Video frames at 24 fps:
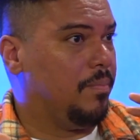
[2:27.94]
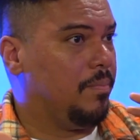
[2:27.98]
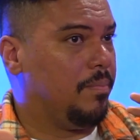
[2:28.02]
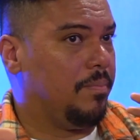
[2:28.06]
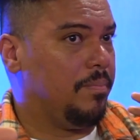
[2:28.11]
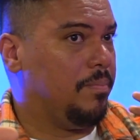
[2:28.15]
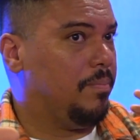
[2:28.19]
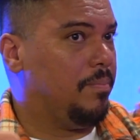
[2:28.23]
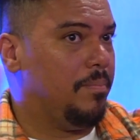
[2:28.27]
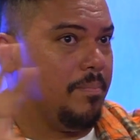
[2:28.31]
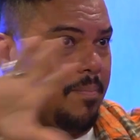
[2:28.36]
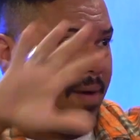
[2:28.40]

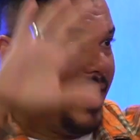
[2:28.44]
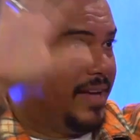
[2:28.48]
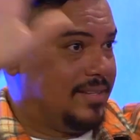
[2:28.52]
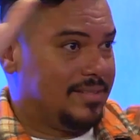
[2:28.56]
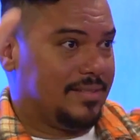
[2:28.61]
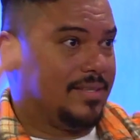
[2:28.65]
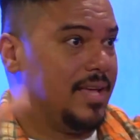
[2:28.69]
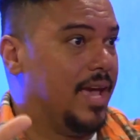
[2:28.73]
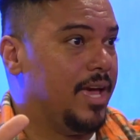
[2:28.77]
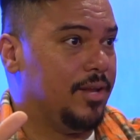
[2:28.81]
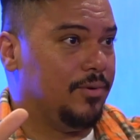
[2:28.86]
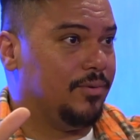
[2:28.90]
mais
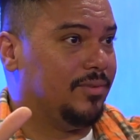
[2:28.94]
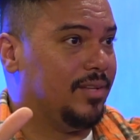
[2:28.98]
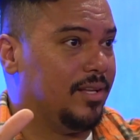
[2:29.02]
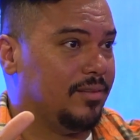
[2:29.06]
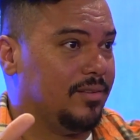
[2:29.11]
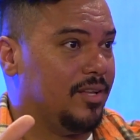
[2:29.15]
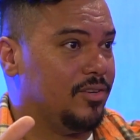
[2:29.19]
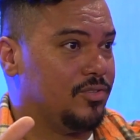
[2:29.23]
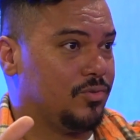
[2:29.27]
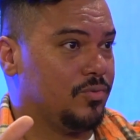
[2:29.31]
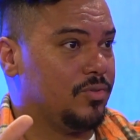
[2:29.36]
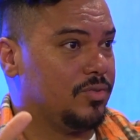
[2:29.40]
sério da,
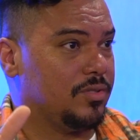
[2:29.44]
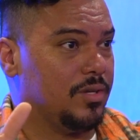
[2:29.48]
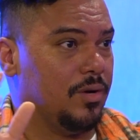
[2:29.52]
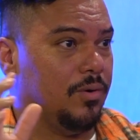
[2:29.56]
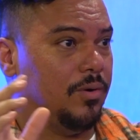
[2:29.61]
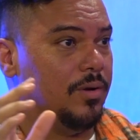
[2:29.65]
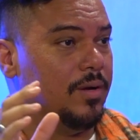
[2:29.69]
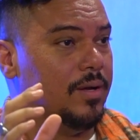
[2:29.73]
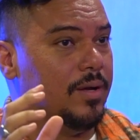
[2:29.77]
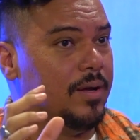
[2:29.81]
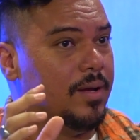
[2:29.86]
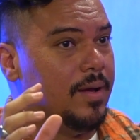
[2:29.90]
da discussão.
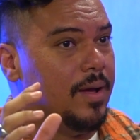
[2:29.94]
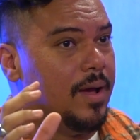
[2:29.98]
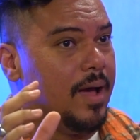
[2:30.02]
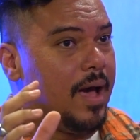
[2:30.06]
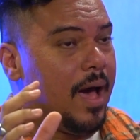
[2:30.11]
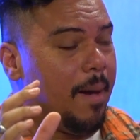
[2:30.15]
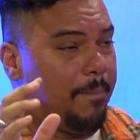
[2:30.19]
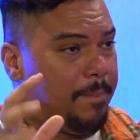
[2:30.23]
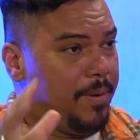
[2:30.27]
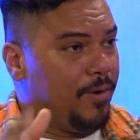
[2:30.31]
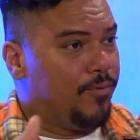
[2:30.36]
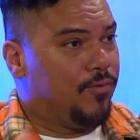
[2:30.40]
Uhum.
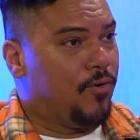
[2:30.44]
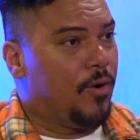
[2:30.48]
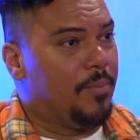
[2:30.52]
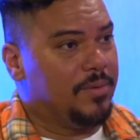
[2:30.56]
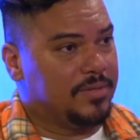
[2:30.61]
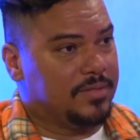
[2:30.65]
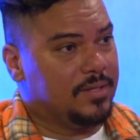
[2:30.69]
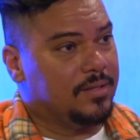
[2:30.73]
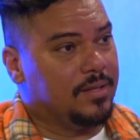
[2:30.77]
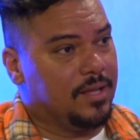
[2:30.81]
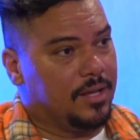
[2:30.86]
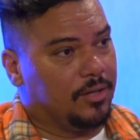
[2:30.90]
A
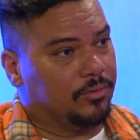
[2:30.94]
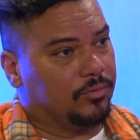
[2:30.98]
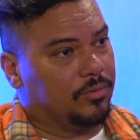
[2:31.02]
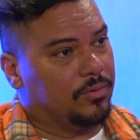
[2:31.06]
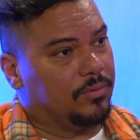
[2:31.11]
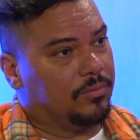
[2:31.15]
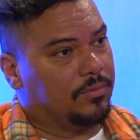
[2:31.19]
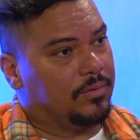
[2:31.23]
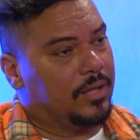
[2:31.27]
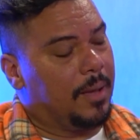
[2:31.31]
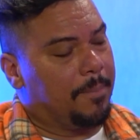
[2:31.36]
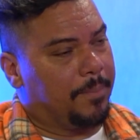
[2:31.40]
performance dentro
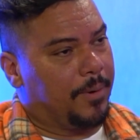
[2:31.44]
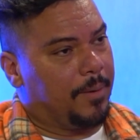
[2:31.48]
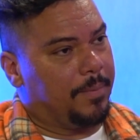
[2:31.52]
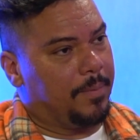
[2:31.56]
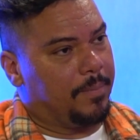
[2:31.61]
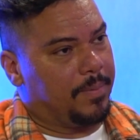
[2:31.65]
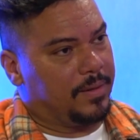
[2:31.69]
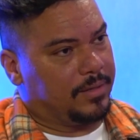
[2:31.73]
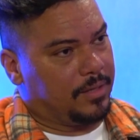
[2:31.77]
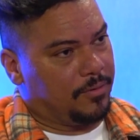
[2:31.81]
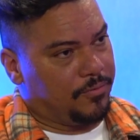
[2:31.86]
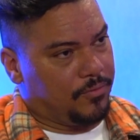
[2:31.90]
da própria
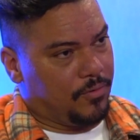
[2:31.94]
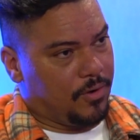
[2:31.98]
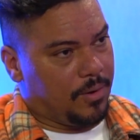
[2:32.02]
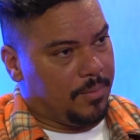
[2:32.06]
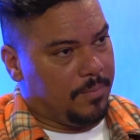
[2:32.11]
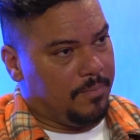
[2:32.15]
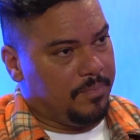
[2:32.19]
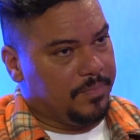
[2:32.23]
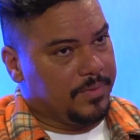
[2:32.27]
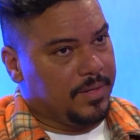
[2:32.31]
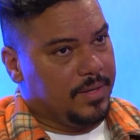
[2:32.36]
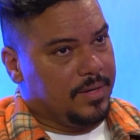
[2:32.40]
plataforma.
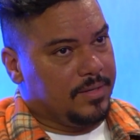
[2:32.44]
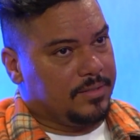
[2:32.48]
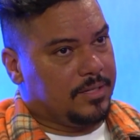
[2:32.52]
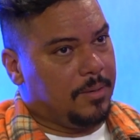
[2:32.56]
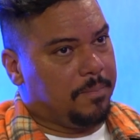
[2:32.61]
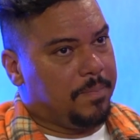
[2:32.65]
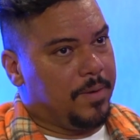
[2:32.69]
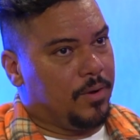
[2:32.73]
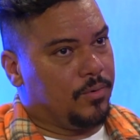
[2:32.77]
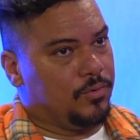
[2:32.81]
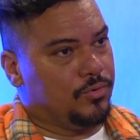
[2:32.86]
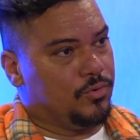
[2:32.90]
Você
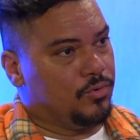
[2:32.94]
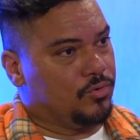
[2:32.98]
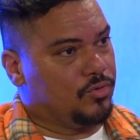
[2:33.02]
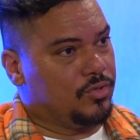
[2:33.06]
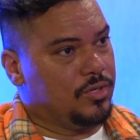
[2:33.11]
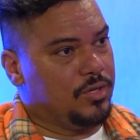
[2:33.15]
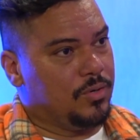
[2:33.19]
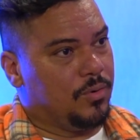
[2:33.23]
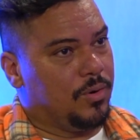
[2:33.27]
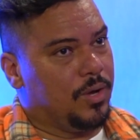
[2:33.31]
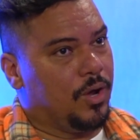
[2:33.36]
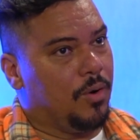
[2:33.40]
pega o
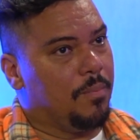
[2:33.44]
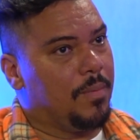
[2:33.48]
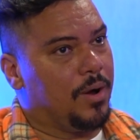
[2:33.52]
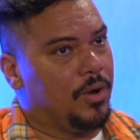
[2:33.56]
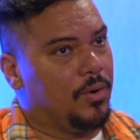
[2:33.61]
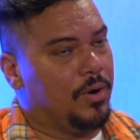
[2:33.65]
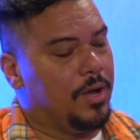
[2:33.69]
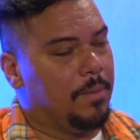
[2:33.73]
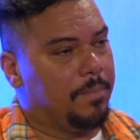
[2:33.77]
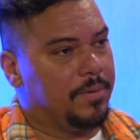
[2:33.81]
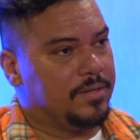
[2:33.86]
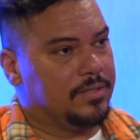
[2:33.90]
Dilcinho, é o maior
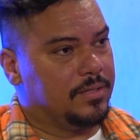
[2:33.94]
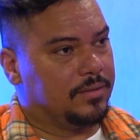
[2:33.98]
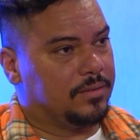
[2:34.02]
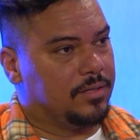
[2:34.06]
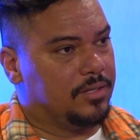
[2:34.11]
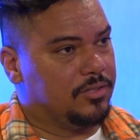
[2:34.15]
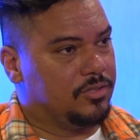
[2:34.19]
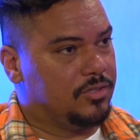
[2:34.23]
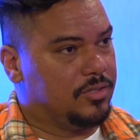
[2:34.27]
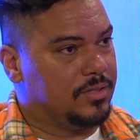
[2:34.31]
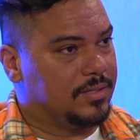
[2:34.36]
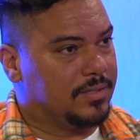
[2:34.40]

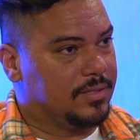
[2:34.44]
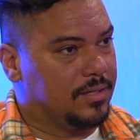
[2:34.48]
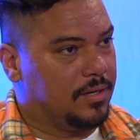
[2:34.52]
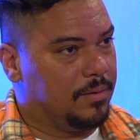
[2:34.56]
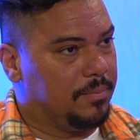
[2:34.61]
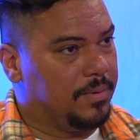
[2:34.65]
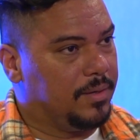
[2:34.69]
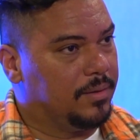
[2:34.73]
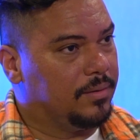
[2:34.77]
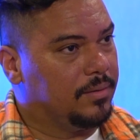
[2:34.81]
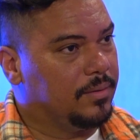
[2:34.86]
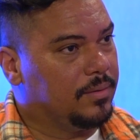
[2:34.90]
representante de
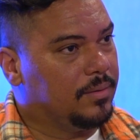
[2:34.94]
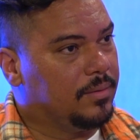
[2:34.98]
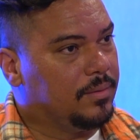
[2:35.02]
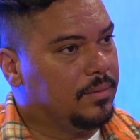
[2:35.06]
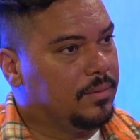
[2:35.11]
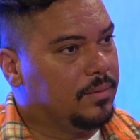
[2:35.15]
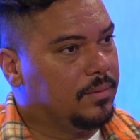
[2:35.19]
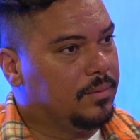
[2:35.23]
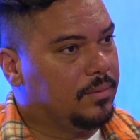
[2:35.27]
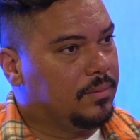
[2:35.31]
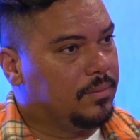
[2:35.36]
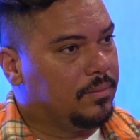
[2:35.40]
samba
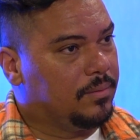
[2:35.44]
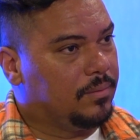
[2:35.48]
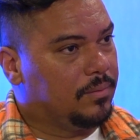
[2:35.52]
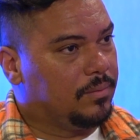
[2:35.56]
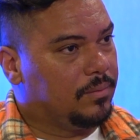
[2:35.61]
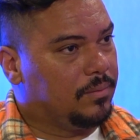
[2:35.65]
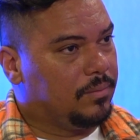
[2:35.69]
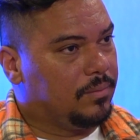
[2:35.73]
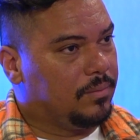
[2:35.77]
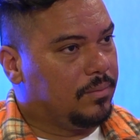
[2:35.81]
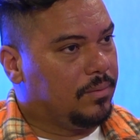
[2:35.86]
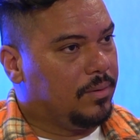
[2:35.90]

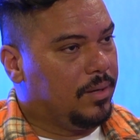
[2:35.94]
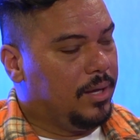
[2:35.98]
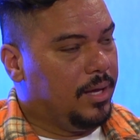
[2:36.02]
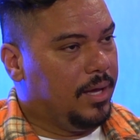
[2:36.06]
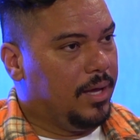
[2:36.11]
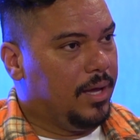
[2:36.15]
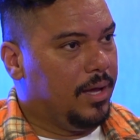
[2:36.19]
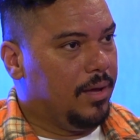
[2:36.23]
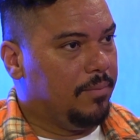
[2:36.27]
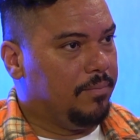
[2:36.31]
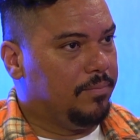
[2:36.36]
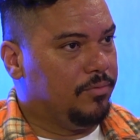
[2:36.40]

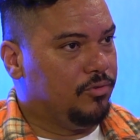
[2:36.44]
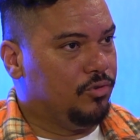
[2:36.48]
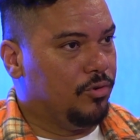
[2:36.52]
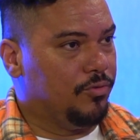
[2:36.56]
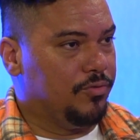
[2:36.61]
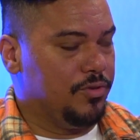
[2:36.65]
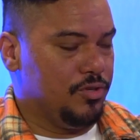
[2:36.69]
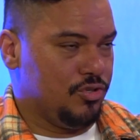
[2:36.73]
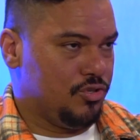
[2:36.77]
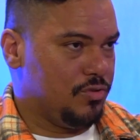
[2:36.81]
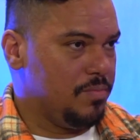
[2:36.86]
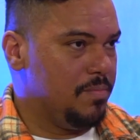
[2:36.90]
é, de
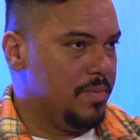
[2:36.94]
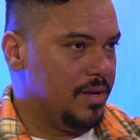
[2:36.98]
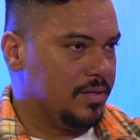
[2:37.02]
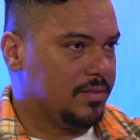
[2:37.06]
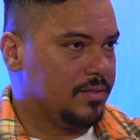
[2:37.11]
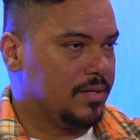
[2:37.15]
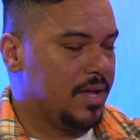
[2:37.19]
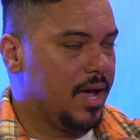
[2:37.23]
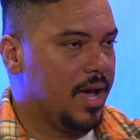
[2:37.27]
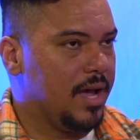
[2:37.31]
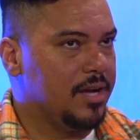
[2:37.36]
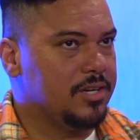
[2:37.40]
ouvintes
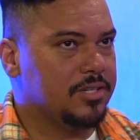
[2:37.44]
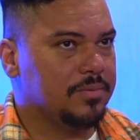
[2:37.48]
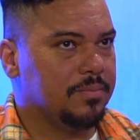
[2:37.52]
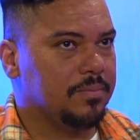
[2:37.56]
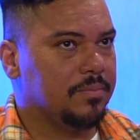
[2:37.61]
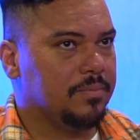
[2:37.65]
mensais